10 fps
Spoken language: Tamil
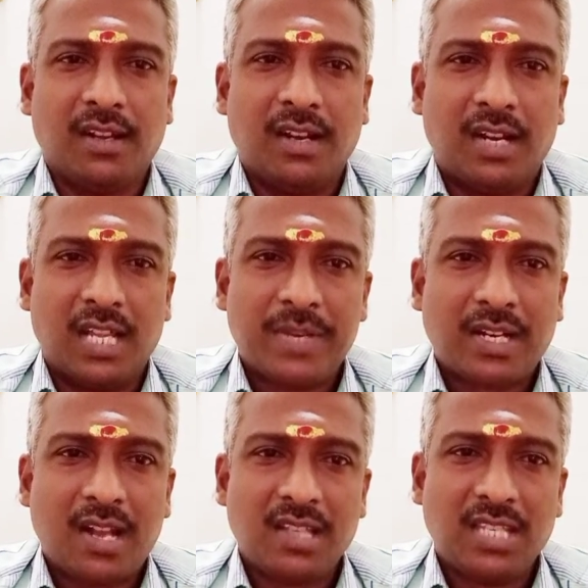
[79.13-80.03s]
அதேமாதிரி
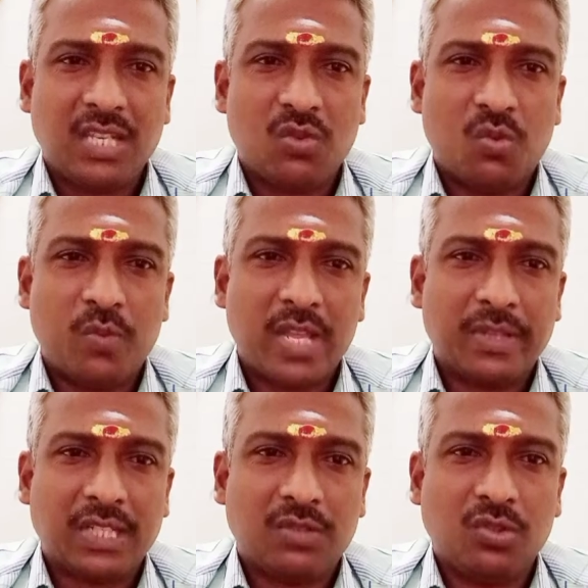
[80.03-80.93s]
ராசிக்கு ஒன்பதாம்
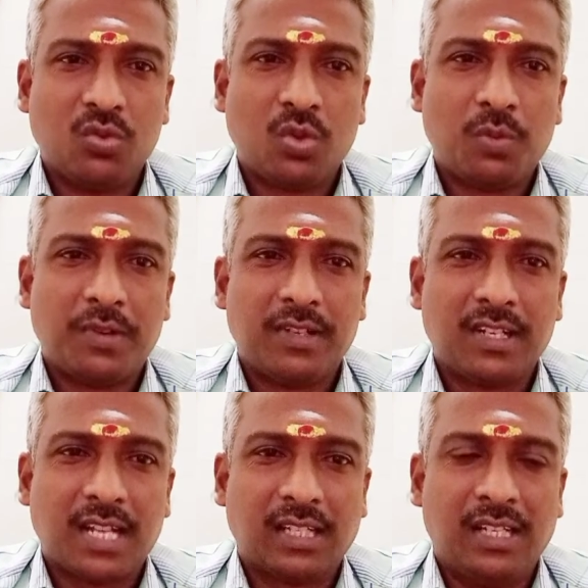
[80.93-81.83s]
இடத்துல வந்து குரு பவன்
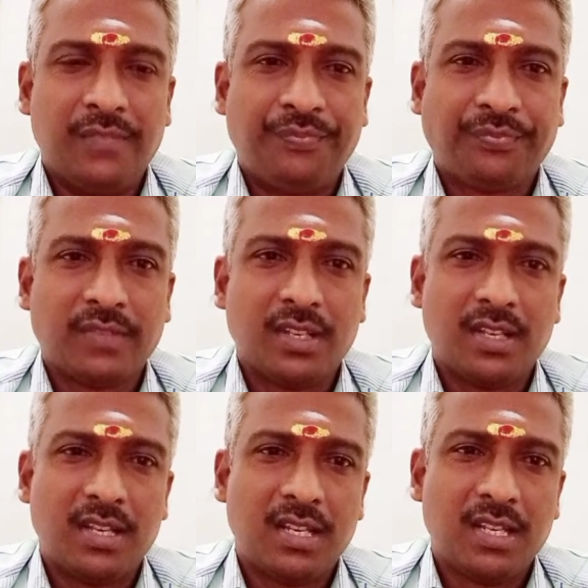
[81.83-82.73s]
இருக்கிறார்
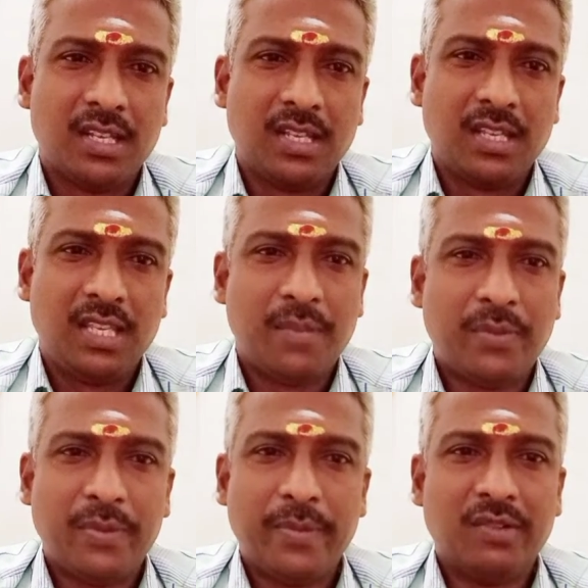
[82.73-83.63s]

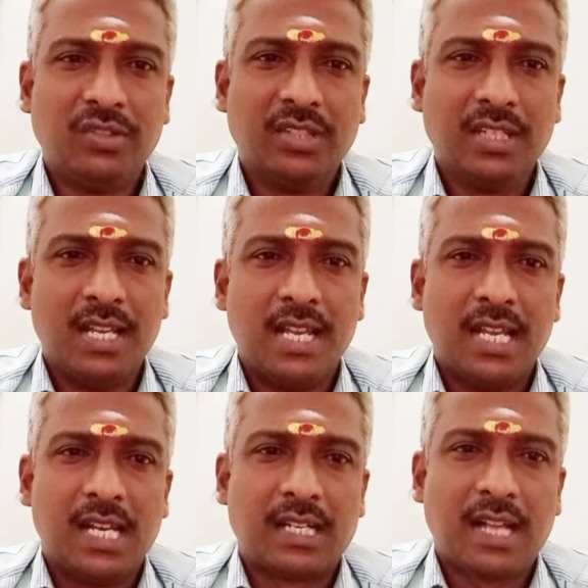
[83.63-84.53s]
எப்போவுமே வந்து
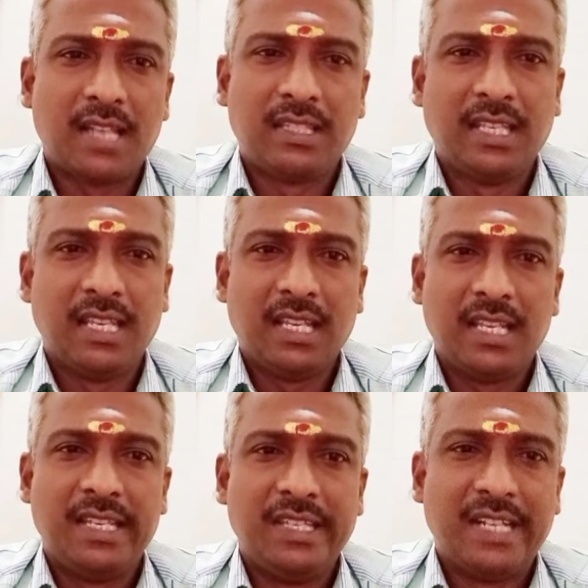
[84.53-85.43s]
ராசிக்கு
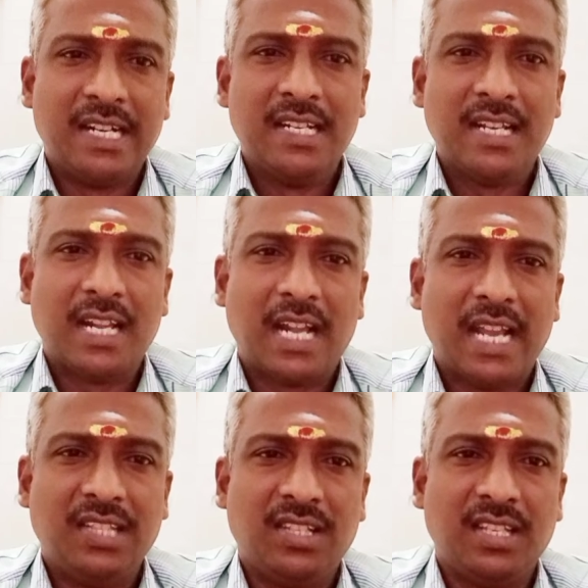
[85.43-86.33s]
இரண்டு
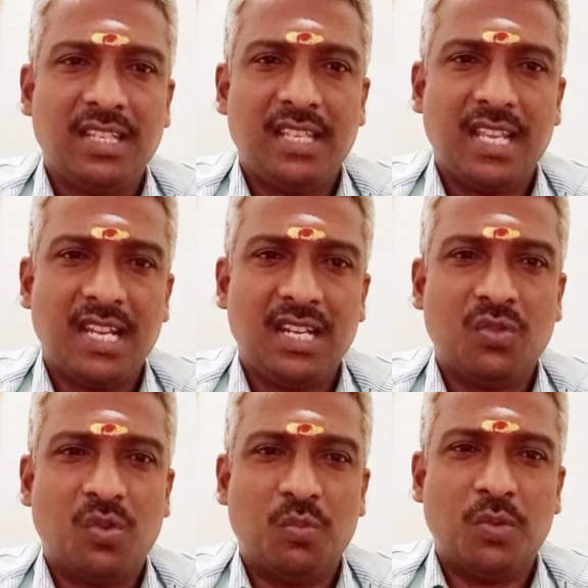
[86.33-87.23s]
ஐந்து ஏழு
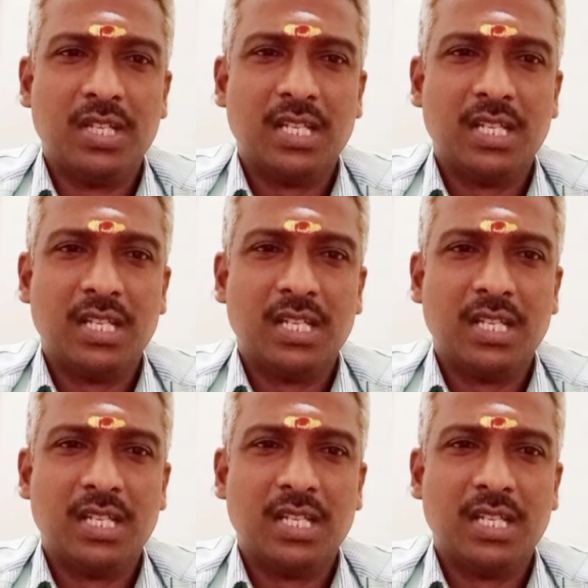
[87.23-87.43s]
ஒம்பது